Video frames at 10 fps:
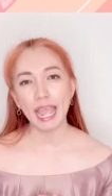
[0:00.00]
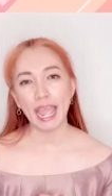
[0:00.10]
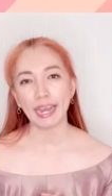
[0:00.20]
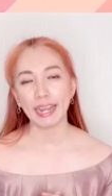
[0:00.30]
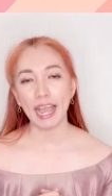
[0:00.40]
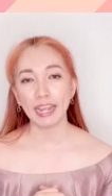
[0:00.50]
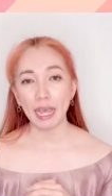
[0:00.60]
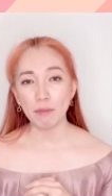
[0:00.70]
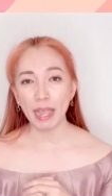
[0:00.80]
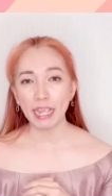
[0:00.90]
แดดค่ะ
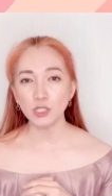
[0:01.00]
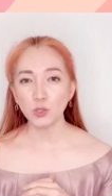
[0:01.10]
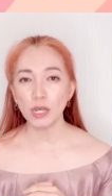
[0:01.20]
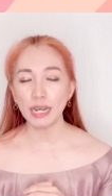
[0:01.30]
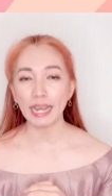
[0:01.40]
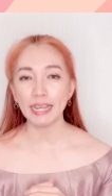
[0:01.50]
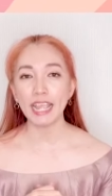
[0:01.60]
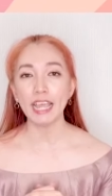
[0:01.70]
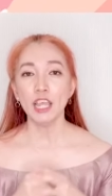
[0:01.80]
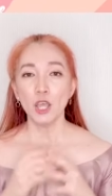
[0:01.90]
ทำให้ช่วงนั้นเนี่
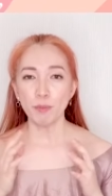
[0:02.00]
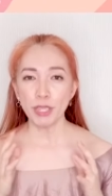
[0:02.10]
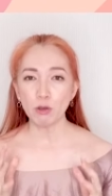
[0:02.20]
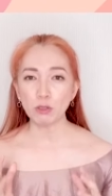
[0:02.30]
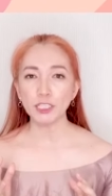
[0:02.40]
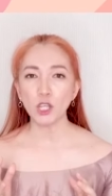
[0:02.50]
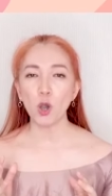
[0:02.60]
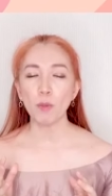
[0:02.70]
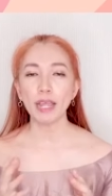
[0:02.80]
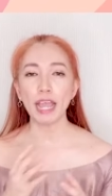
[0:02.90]
ยผิวโทร
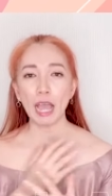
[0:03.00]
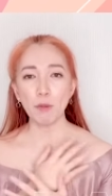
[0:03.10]
มนะคะ